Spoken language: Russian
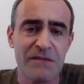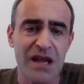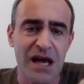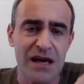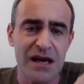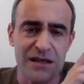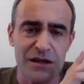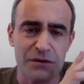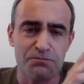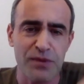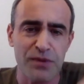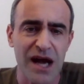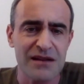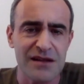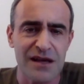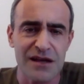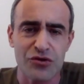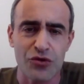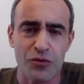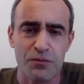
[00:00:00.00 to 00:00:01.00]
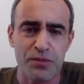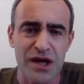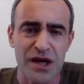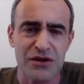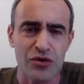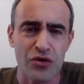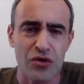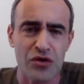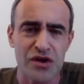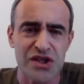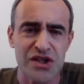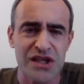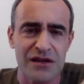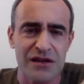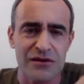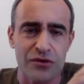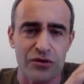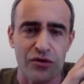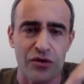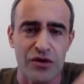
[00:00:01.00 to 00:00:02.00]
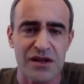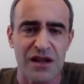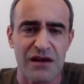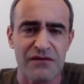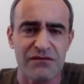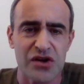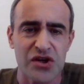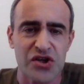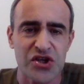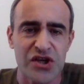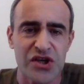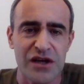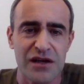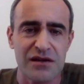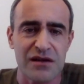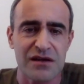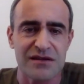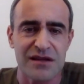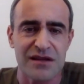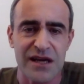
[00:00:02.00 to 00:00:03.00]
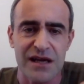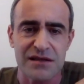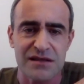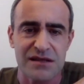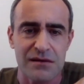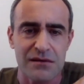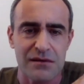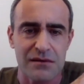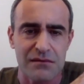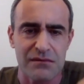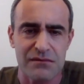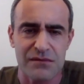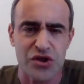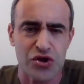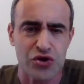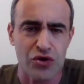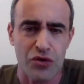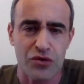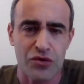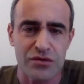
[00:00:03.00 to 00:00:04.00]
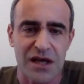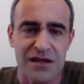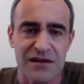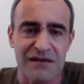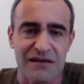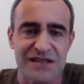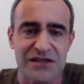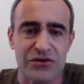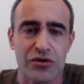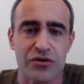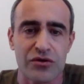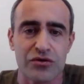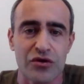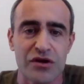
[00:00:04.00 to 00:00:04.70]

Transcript: один падает у подножья, другой на вершине, третий еще куда-то в сторону.